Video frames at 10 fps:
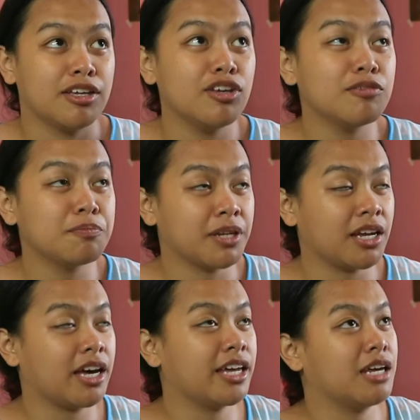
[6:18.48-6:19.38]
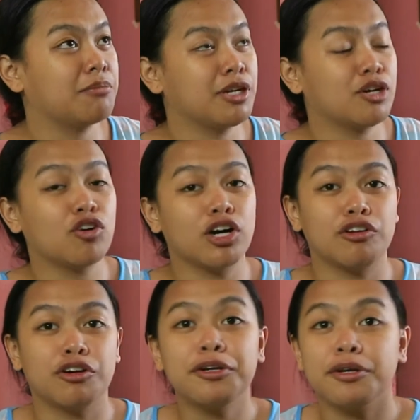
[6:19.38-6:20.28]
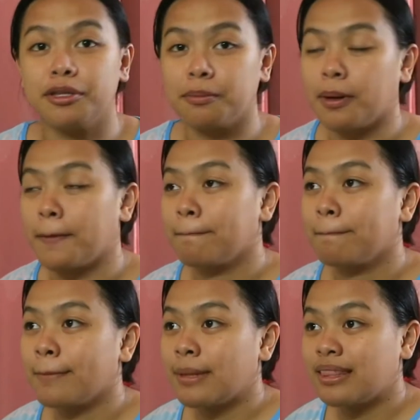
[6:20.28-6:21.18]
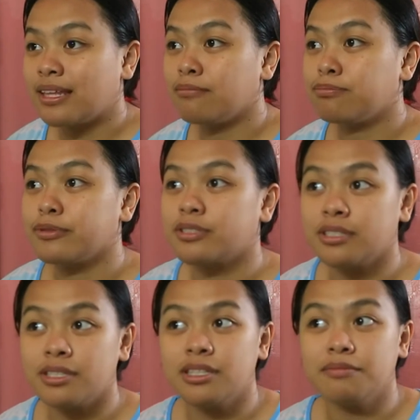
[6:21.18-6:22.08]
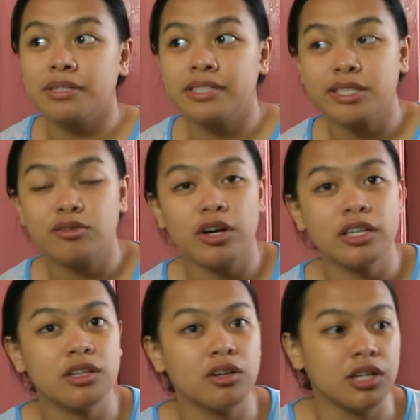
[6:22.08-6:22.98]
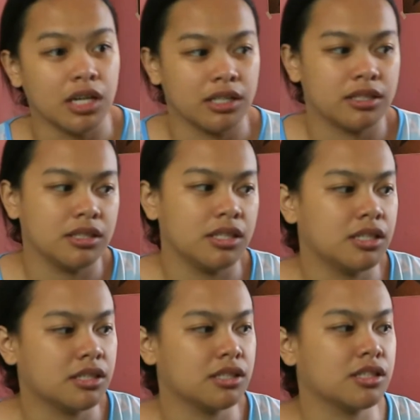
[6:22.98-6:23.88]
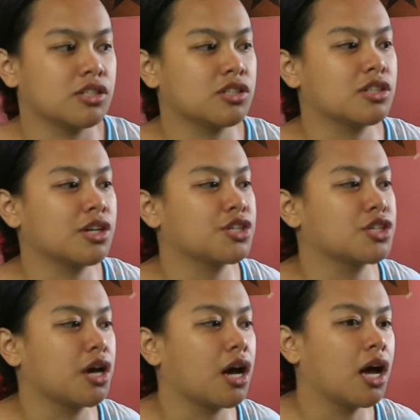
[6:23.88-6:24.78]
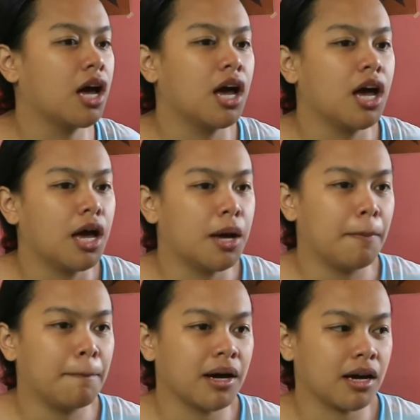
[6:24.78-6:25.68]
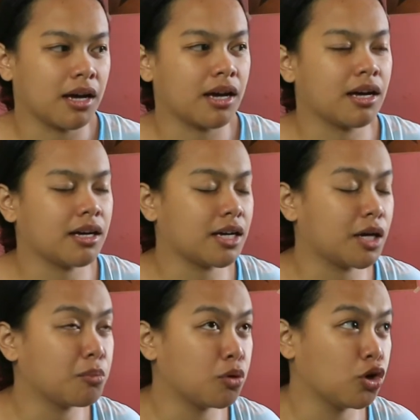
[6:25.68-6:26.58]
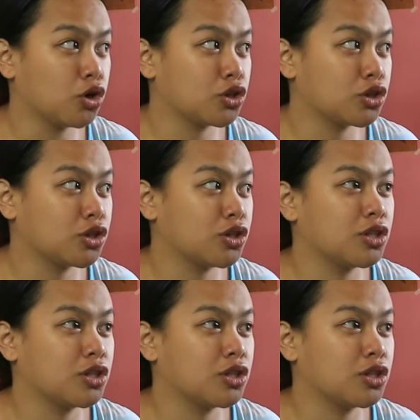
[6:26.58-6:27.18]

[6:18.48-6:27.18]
Yun, pinakain namin na ano-ano, di ba? Tapos, si, nabansin ko kay Donut, is nag-start siya magkamot.